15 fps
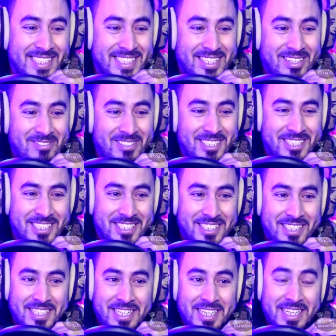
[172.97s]

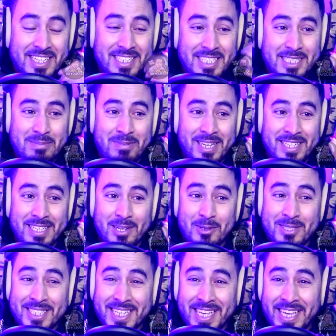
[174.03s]
تطرواجي كتحس
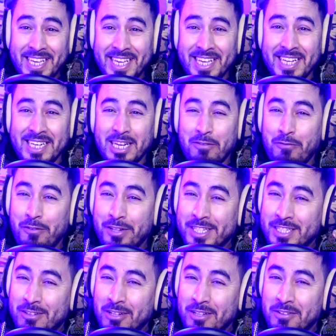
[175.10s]
بانه ثقيل لا في
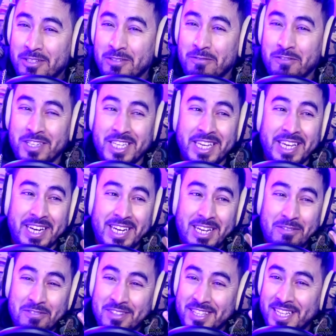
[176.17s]
التفكير
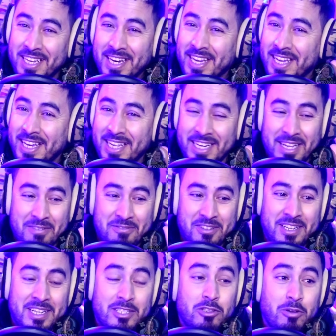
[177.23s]
لا في الطريقه لا في
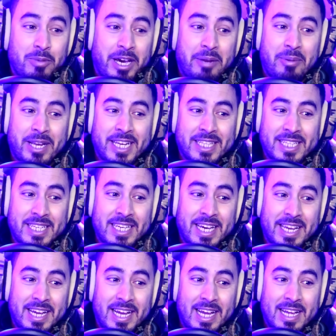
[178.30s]
شو المغاربه
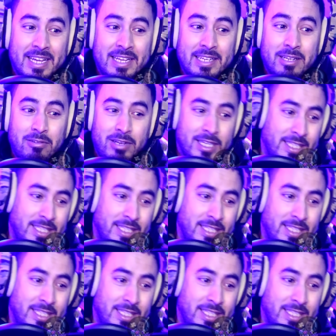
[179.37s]
كيطير ها كيقول